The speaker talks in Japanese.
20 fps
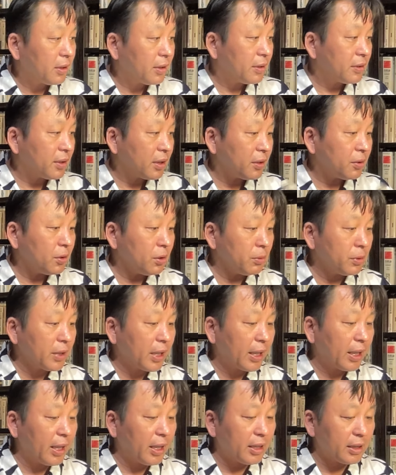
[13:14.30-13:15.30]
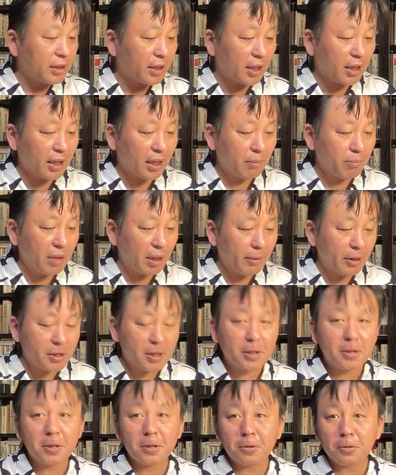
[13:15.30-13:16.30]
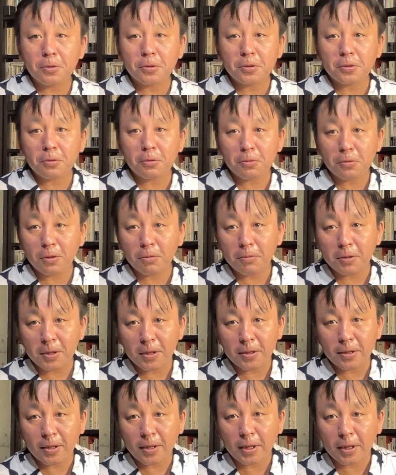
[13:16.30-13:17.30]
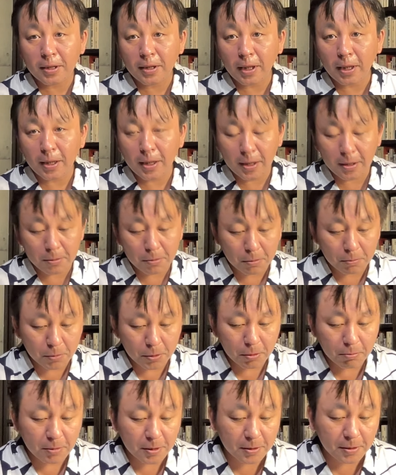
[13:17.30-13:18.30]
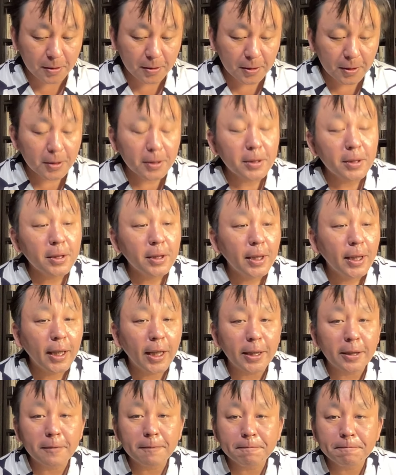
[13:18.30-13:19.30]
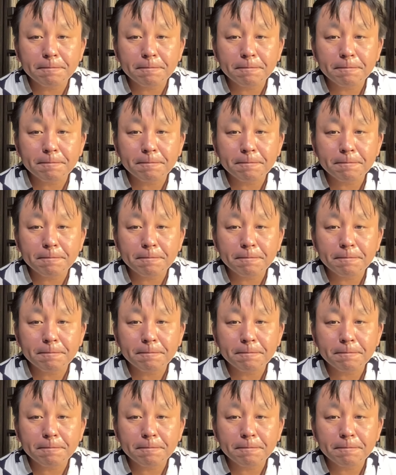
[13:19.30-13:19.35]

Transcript: ぜひとも長い期間馬場ちゃんに投手を務めていただきたいなと思います。はい